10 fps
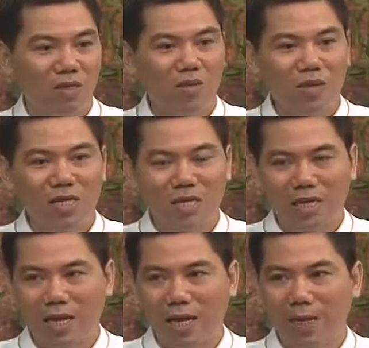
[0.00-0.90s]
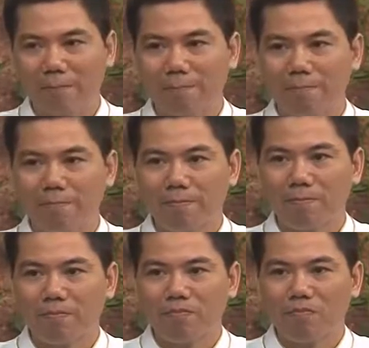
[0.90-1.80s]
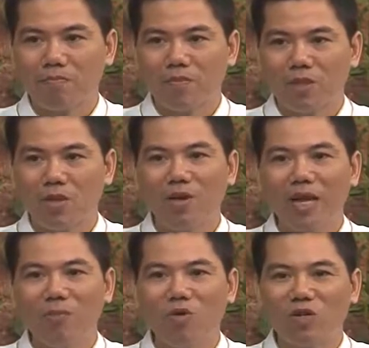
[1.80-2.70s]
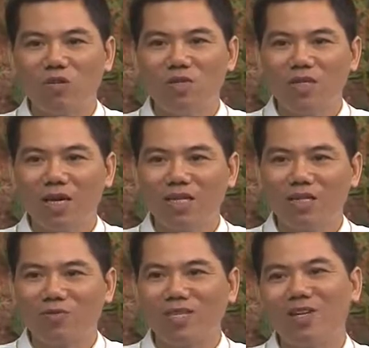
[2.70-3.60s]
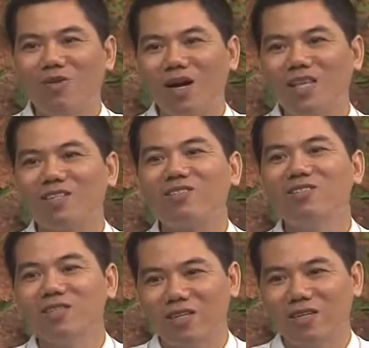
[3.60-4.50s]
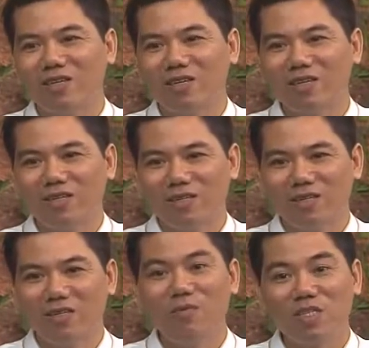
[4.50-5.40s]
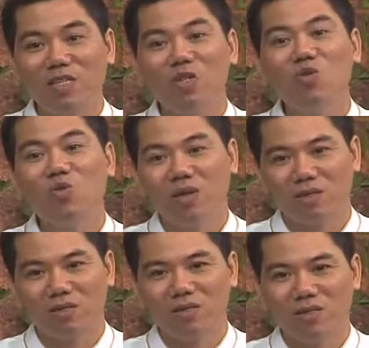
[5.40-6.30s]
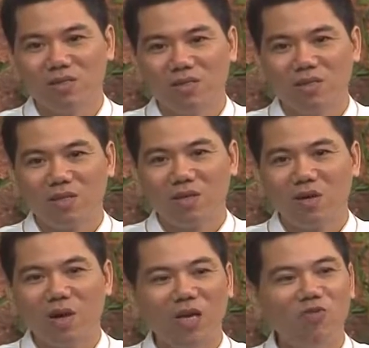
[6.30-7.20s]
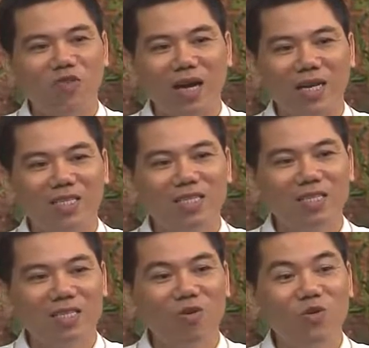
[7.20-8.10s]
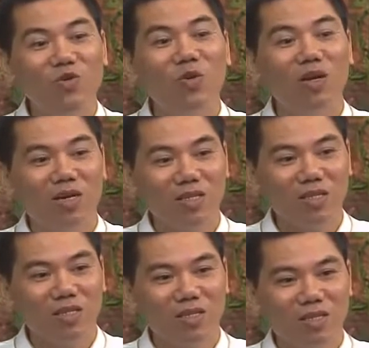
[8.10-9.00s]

nhưng con nghĩ rằng là có lẽ một trong những cái trọng trách của các nhà sư, những bậc chân tu ấy, có lẽ không phải là xây dựng những ngôi chùa lớn